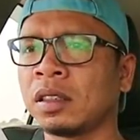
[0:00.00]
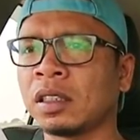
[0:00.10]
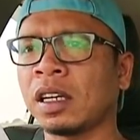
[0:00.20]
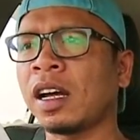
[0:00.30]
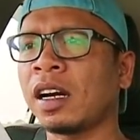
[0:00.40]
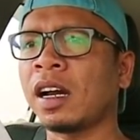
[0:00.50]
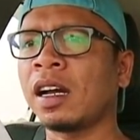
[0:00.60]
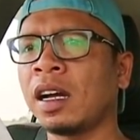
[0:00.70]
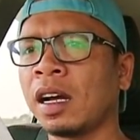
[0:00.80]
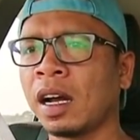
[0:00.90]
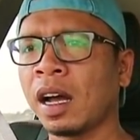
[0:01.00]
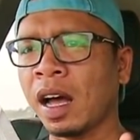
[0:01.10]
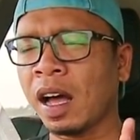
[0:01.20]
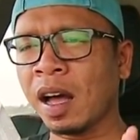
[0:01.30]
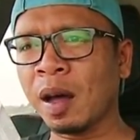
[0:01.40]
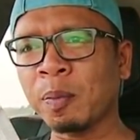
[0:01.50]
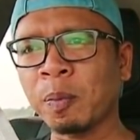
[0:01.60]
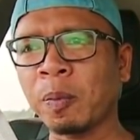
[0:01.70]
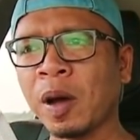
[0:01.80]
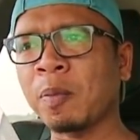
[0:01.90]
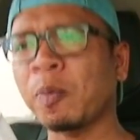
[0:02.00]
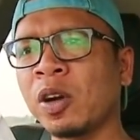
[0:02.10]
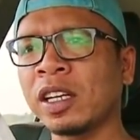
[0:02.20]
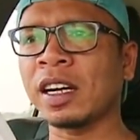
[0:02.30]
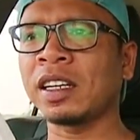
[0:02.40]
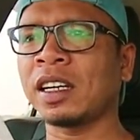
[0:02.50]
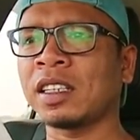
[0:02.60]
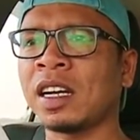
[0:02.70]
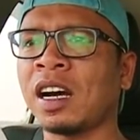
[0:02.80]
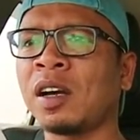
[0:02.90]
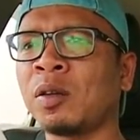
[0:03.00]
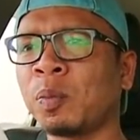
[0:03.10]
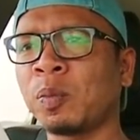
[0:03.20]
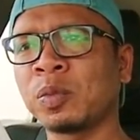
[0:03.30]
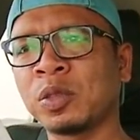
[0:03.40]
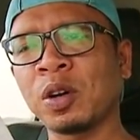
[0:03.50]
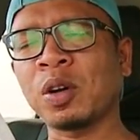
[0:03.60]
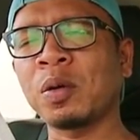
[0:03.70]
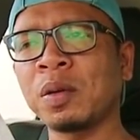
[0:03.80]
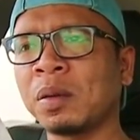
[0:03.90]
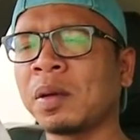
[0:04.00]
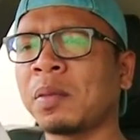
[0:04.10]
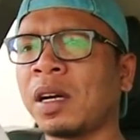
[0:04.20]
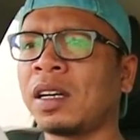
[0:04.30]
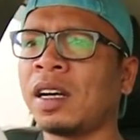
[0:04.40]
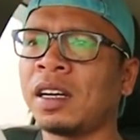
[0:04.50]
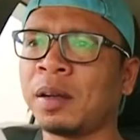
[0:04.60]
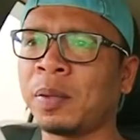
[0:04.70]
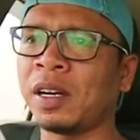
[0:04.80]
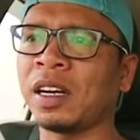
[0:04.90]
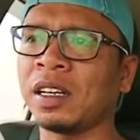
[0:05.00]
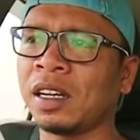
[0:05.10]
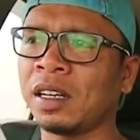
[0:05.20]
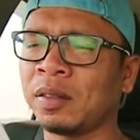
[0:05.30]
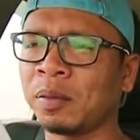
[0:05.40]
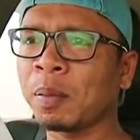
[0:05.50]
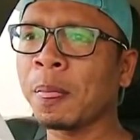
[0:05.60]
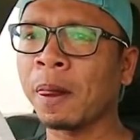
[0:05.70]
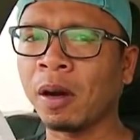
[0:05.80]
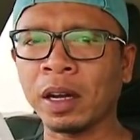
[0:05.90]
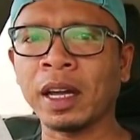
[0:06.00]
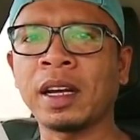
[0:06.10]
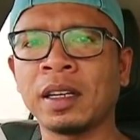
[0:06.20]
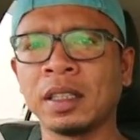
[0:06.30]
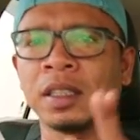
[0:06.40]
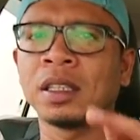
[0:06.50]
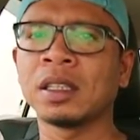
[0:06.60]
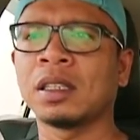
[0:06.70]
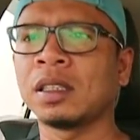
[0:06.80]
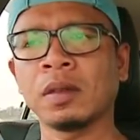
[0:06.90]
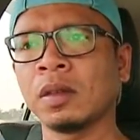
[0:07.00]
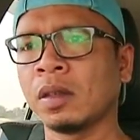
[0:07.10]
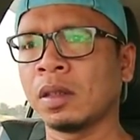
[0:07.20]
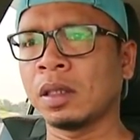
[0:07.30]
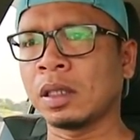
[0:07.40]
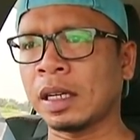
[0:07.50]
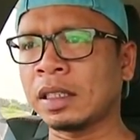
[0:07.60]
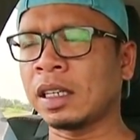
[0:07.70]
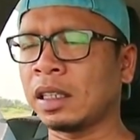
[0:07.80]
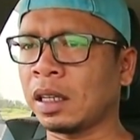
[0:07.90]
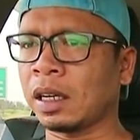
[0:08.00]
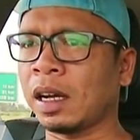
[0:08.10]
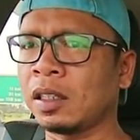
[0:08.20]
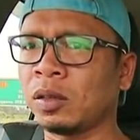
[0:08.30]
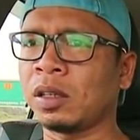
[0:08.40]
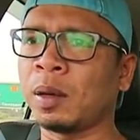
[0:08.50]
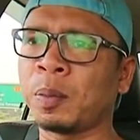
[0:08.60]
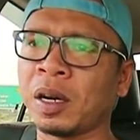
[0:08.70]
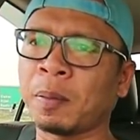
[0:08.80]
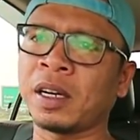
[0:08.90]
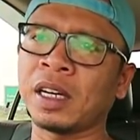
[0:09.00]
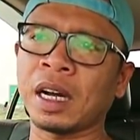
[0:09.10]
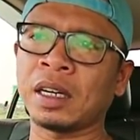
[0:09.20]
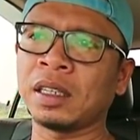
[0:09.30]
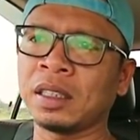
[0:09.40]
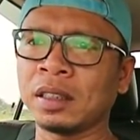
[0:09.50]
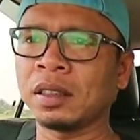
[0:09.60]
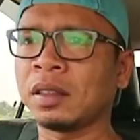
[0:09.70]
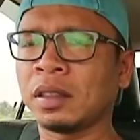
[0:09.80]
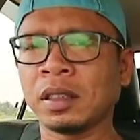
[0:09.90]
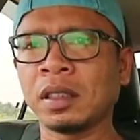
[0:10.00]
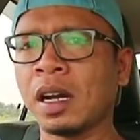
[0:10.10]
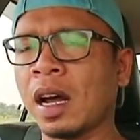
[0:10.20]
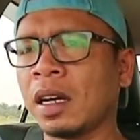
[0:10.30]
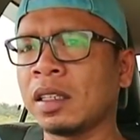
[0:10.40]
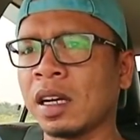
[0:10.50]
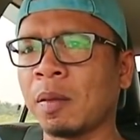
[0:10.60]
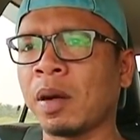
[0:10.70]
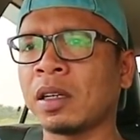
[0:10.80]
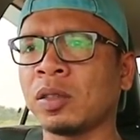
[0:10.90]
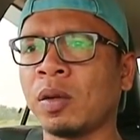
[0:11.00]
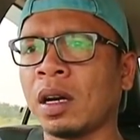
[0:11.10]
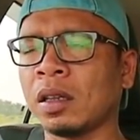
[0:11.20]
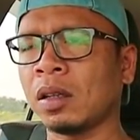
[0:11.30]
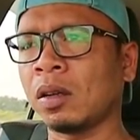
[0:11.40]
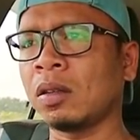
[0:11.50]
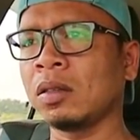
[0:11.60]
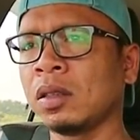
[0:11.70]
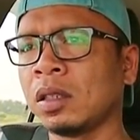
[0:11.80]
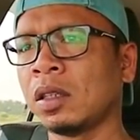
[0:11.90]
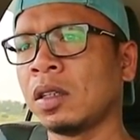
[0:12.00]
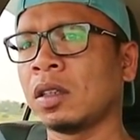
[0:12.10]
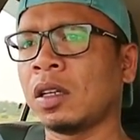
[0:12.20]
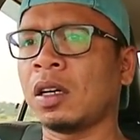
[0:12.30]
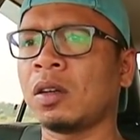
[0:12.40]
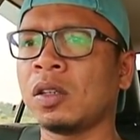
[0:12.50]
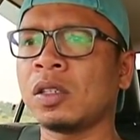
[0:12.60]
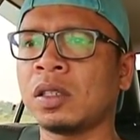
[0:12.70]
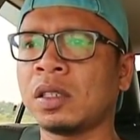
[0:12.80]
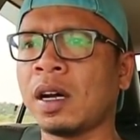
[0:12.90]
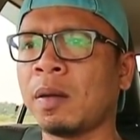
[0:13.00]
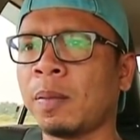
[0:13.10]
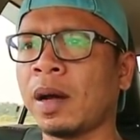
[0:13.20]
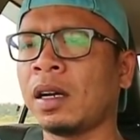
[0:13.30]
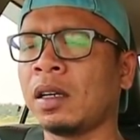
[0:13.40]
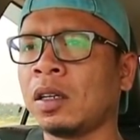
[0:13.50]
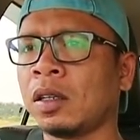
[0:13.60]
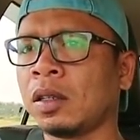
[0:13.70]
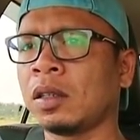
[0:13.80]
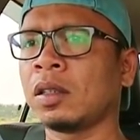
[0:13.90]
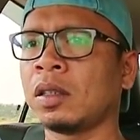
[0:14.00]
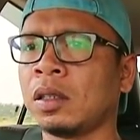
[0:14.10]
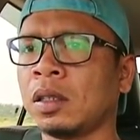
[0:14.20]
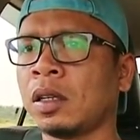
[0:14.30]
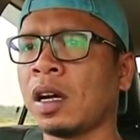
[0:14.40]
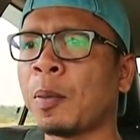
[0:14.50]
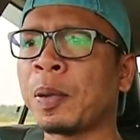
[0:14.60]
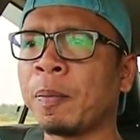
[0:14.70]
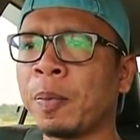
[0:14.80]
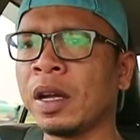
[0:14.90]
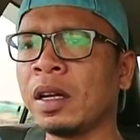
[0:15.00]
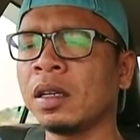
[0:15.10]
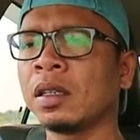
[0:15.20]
sekarang apapun yang dikerjakan Jokowi memang tidak ada benarnya oke saya jadi TKI e sudah berapa dekade dari zaman Soeharto terus zaman Habibie